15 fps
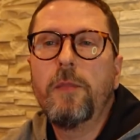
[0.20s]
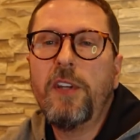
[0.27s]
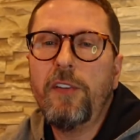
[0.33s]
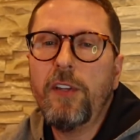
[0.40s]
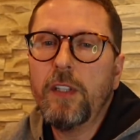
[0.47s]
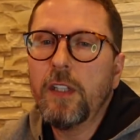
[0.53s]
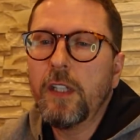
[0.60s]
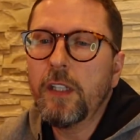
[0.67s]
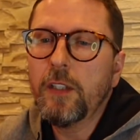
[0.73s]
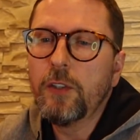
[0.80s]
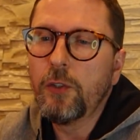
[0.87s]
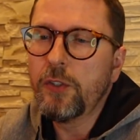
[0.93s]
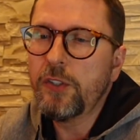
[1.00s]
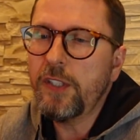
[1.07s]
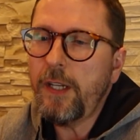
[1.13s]
Привет, дорогие
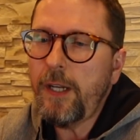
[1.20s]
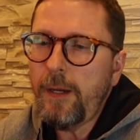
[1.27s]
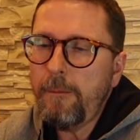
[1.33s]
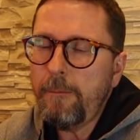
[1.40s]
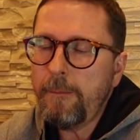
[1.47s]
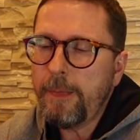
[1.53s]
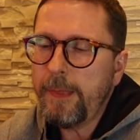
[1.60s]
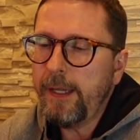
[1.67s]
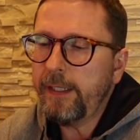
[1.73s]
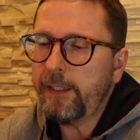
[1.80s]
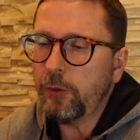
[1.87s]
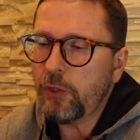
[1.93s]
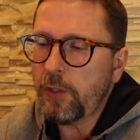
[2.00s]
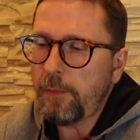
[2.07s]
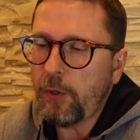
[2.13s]
друзья!
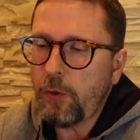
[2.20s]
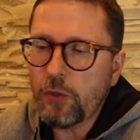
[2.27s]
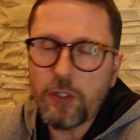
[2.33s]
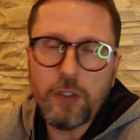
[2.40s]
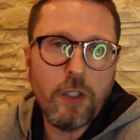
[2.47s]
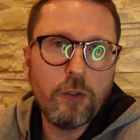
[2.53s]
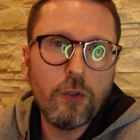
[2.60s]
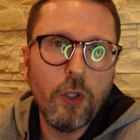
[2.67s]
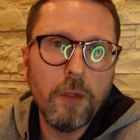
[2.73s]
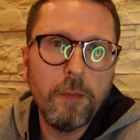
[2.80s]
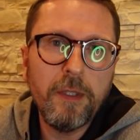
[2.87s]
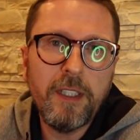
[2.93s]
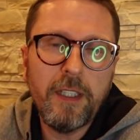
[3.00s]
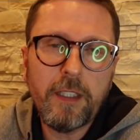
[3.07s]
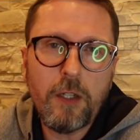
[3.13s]
Это уже похоже на
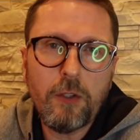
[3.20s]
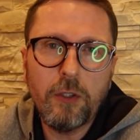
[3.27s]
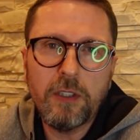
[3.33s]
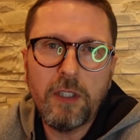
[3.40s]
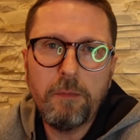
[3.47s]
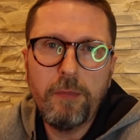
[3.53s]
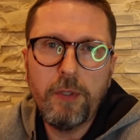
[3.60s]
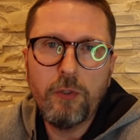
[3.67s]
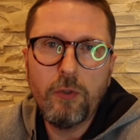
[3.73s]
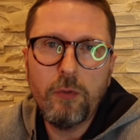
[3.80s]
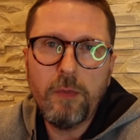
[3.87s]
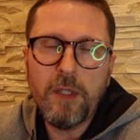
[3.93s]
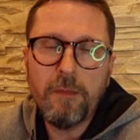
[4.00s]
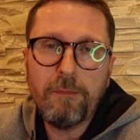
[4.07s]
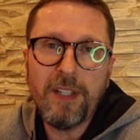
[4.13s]
долбанное какое-то
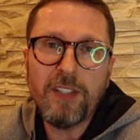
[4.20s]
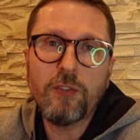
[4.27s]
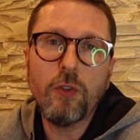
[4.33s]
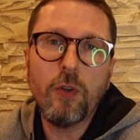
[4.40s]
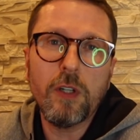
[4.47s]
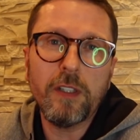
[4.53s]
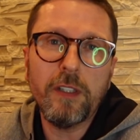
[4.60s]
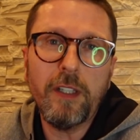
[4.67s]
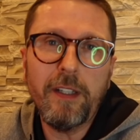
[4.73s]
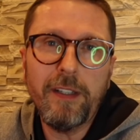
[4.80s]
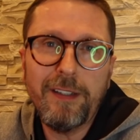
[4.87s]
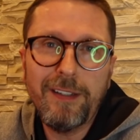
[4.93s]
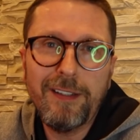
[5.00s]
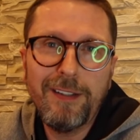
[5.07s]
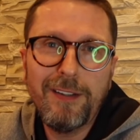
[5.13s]
безумие,
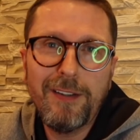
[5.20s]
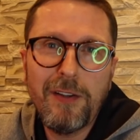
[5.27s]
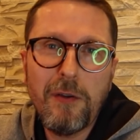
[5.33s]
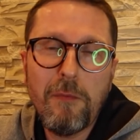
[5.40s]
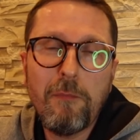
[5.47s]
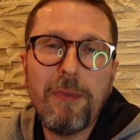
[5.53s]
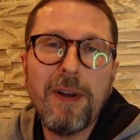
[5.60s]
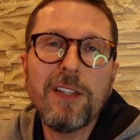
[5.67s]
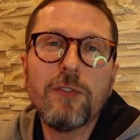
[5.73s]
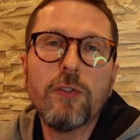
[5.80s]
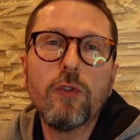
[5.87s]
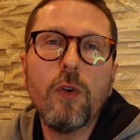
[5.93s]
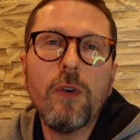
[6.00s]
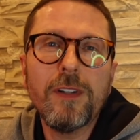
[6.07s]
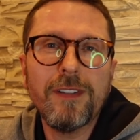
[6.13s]
позорное,
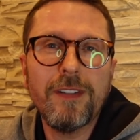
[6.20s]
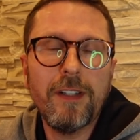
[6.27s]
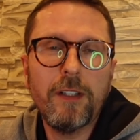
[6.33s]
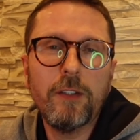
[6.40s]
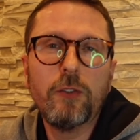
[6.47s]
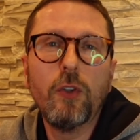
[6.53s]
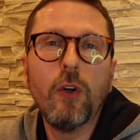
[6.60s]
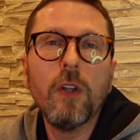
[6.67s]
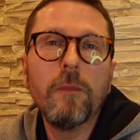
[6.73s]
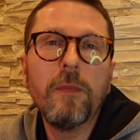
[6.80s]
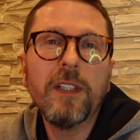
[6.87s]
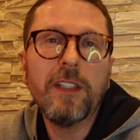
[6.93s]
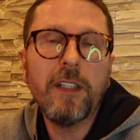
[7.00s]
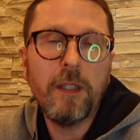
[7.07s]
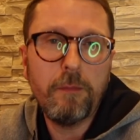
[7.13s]
позорное
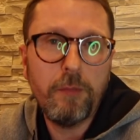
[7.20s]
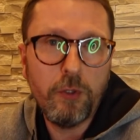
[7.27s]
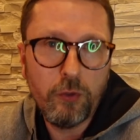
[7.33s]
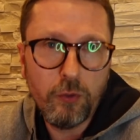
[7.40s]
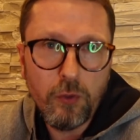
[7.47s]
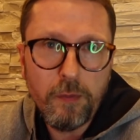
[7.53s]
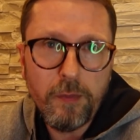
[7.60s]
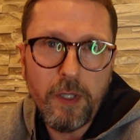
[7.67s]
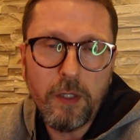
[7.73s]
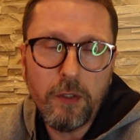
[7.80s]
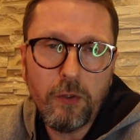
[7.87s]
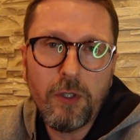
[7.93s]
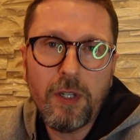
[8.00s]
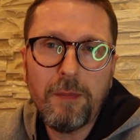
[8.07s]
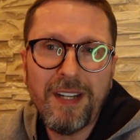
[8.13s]
долбанное безумие,
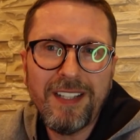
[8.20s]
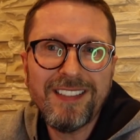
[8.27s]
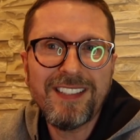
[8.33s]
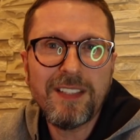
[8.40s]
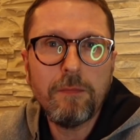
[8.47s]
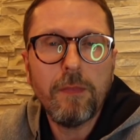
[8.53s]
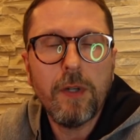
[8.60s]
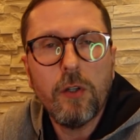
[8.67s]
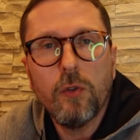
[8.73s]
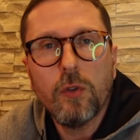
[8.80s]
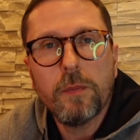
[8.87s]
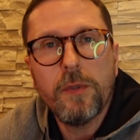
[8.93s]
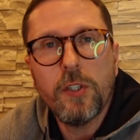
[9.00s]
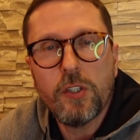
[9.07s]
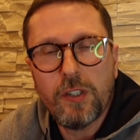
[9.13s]
но Роман
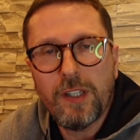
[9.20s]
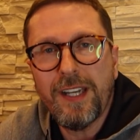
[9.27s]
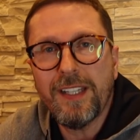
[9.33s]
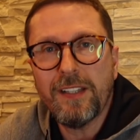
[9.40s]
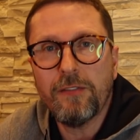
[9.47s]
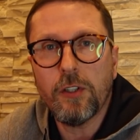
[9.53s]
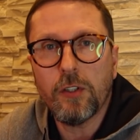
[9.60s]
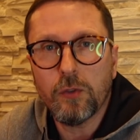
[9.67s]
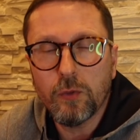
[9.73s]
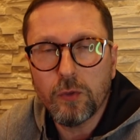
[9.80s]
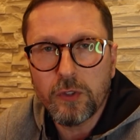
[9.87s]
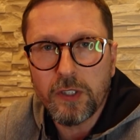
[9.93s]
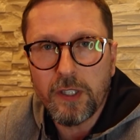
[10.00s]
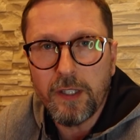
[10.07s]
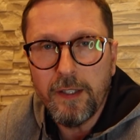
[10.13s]
Цымбалюк мечтает
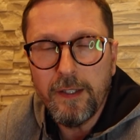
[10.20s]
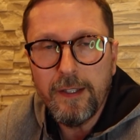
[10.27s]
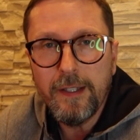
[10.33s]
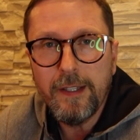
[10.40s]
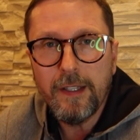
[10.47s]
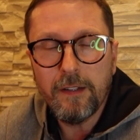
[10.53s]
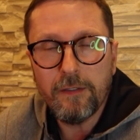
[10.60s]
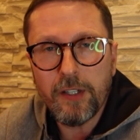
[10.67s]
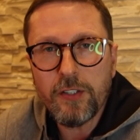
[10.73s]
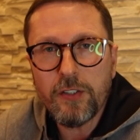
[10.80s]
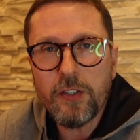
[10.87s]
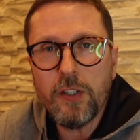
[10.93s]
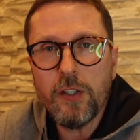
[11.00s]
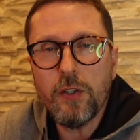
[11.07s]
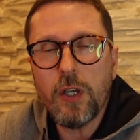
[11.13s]
вернуться в
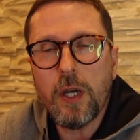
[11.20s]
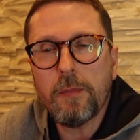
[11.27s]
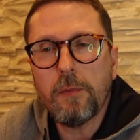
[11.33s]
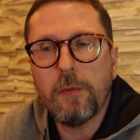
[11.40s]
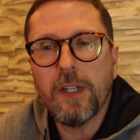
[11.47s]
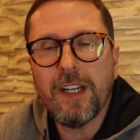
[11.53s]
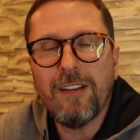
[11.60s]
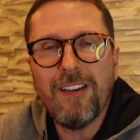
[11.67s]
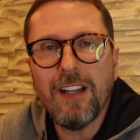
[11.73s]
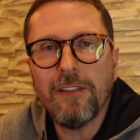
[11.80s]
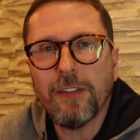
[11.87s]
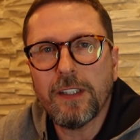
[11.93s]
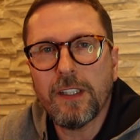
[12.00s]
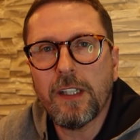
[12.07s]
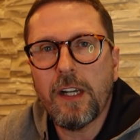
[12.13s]
Россию. Я опубликовал
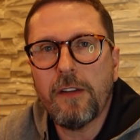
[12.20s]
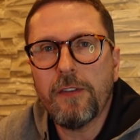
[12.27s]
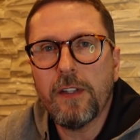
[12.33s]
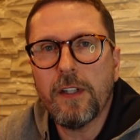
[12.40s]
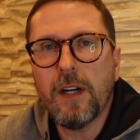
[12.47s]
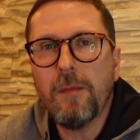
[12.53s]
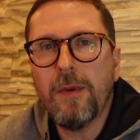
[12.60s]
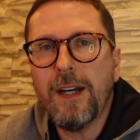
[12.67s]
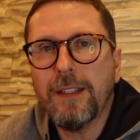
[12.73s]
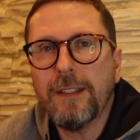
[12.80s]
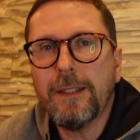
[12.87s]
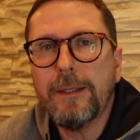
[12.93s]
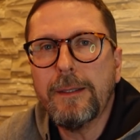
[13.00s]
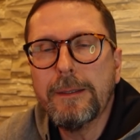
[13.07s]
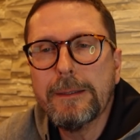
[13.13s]
фотографии
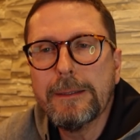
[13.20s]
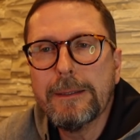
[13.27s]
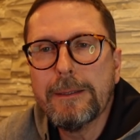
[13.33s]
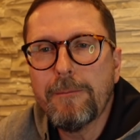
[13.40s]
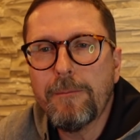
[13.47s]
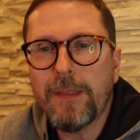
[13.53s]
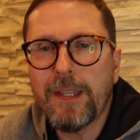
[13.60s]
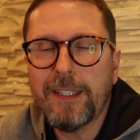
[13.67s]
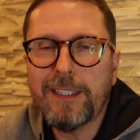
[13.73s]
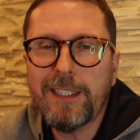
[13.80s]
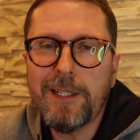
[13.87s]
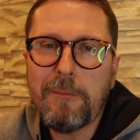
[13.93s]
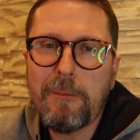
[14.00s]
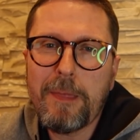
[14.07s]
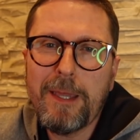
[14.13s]
Романа,
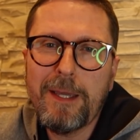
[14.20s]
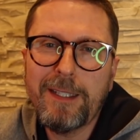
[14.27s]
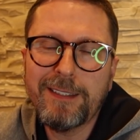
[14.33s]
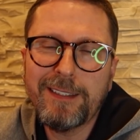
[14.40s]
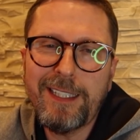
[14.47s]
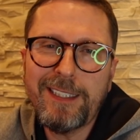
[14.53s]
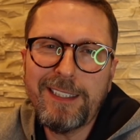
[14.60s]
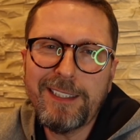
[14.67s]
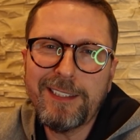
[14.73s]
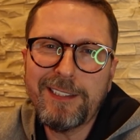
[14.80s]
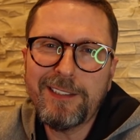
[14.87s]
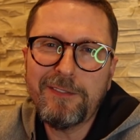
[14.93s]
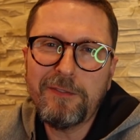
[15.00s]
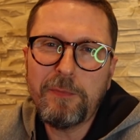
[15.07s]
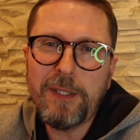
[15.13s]
где, э, знаете,
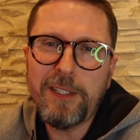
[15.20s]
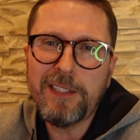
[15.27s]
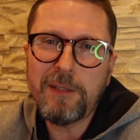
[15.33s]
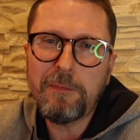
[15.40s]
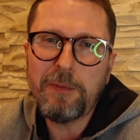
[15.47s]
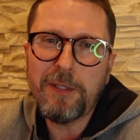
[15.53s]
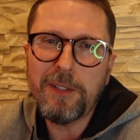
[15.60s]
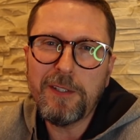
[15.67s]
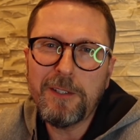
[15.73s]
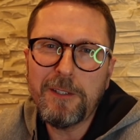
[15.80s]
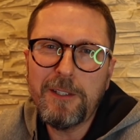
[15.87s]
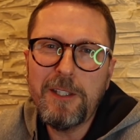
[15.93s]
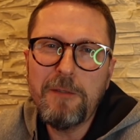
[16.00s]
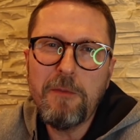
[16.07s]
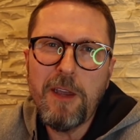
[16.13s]
в принципе,
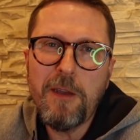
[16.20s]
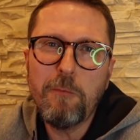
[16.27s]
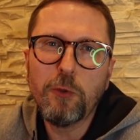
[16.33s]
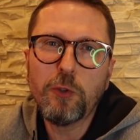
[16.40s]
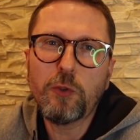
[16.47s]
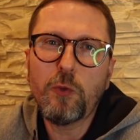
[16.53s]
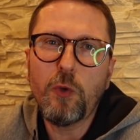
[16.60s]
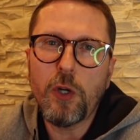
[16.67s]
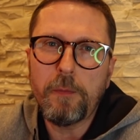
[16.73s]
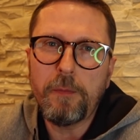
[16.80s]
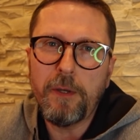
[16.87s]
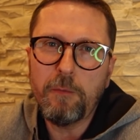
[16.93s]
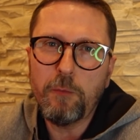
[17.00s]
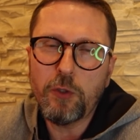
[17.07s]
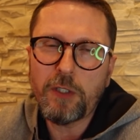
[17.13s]
имя ему скорбь,
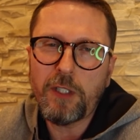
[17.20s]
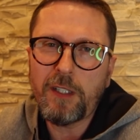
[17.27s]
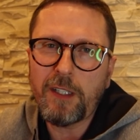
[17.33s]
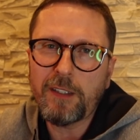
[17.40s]
можно